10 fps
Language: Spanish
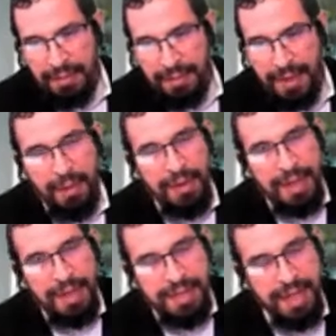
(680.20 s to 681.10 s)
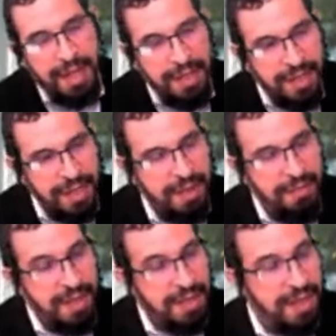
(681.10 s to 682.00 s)
pero aún así
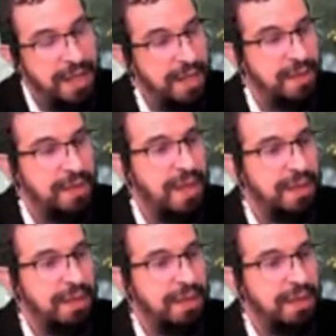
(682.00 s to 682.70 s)
Hashem sigue ayudando.